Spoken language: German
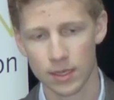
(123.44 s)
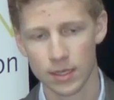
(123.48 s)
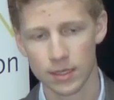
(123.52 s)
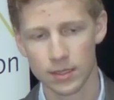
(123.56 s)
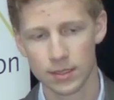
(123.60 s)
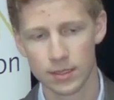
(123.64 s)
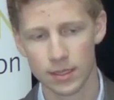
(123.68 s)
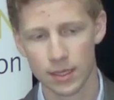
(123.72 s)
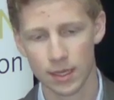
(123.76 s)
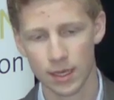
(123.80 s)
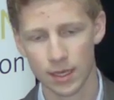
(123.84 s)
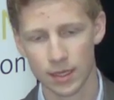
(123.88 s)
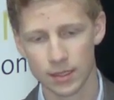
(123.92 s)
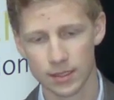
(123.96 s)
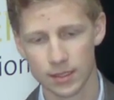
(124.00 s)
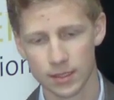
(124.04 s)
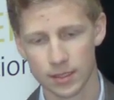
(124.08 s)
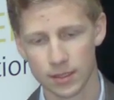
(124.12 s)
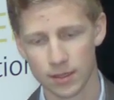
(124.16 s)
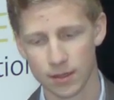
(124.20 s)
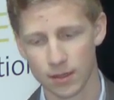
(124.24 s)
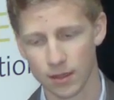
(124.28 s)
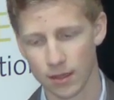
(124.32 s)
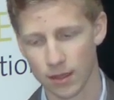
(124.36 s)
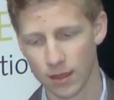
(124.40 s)
Sie
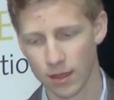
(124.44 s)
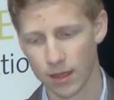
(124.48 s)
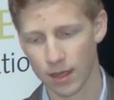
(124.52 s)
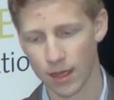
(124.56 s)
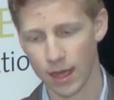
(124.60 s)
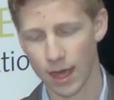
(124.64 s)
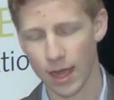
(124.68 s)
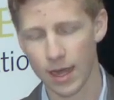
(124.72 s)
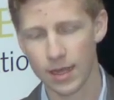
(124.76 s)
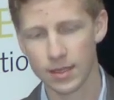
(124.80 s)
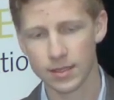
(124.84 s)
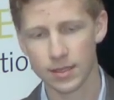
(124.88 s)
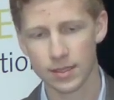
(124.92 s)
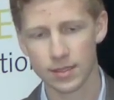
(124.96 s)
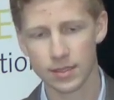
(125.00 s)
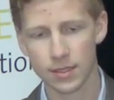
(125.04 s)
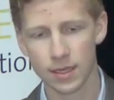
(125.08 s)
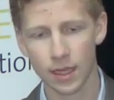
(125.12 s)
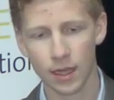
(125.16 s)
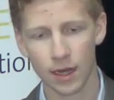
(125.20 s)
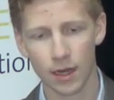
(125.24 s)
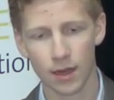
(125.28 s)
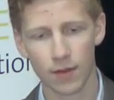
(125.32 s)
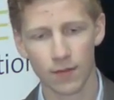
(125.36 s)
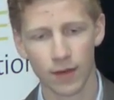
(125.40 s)
lässt alles als
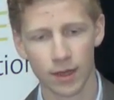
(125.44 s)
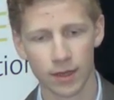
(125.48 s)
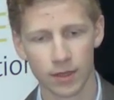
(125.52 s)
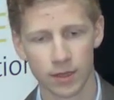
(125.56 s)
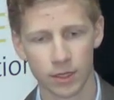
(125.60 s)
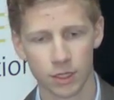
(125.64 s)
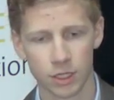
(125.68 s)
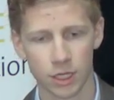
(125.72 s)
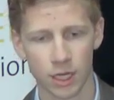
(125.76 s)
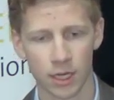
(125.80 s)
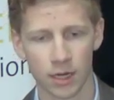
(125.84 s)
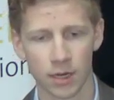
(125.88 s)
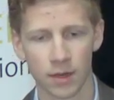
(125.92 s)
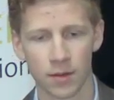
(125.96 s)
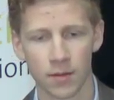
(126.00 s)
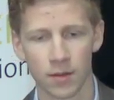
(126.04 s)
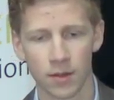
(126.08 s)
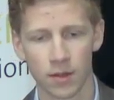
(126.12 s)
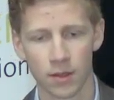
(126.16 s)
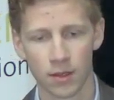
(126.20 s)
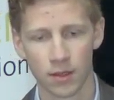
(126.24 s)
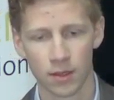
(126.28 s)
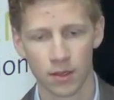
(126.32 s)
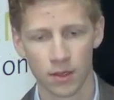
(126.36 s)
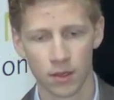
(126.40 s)
irrelevant erscheinen
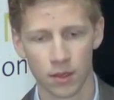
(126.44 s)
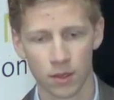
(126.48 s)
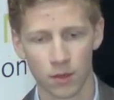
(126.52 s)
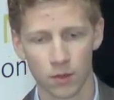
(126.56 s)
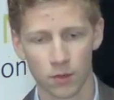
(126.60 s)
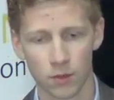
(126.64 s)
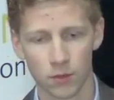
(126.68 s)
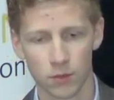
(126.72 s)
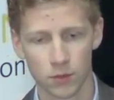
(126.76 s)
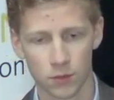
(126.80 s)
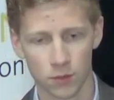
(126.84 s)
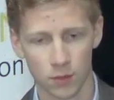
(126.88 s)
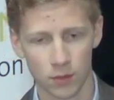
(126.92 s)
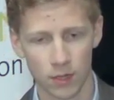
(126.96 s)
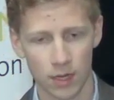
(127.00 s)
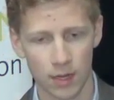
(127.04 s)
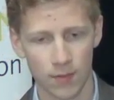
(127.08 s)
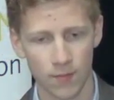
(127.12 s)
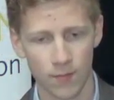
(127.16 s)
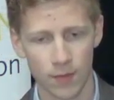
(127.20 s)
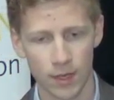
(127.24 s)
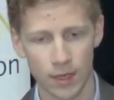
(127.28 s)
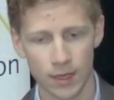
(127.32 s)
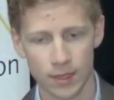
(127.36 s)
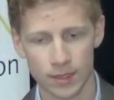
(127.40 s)
und so
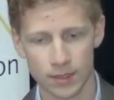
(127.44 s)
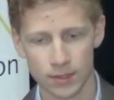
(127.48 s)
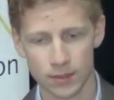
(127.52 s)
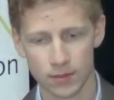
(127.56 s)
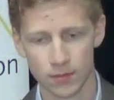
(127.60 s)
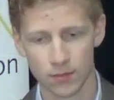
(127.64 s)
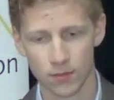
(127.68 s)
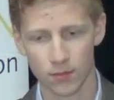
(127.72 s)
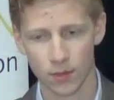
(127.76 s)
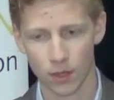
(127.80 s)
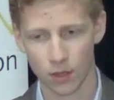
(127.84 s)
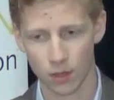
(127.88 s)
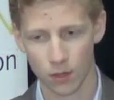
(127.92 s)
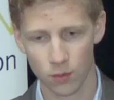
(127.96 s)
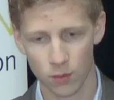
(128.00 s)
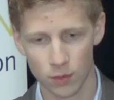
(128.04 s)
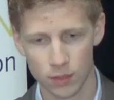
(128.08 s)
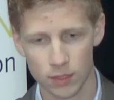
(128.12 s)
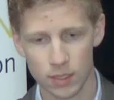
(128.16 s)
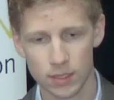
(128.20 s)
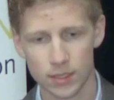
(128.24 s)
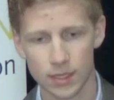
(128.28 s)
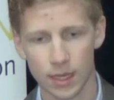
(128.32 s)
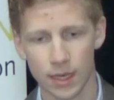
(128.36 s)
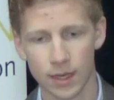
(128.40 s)
nehmen wir es nach
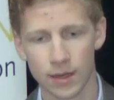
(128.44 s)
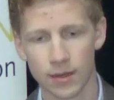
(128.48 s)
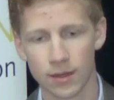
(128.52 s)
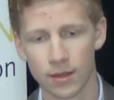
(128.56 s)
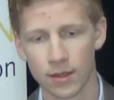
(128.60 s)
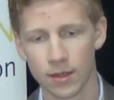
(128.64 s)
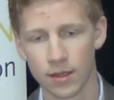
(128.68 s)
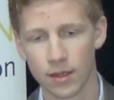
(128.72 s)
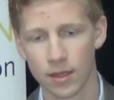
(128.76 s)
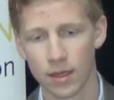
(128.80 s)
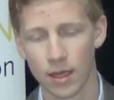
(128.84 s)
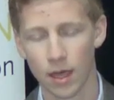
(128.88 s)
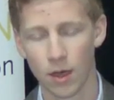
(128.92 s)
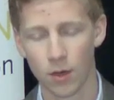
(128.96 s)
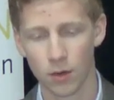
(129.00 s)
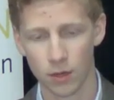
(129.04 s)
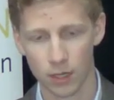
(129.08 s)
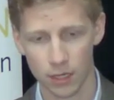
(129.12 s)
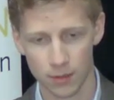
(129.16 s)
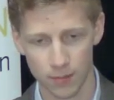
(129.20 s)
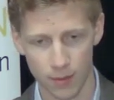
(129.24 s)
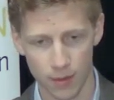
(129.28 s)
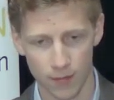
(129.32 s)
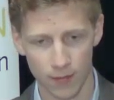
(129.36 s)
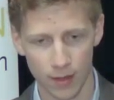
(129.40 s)
kurzer Zeit auch
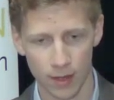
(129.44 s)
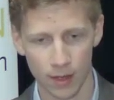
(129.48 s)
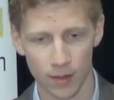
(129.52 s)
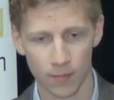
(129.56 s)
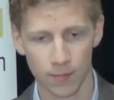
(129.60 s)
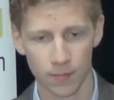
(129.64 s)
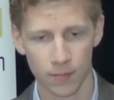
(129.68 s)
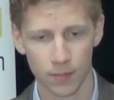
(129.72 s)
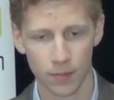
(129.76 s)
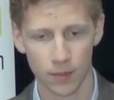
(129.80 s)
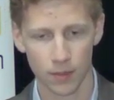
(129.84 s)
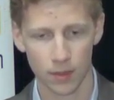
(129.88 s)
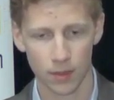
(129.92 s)
nicht mehr wahr.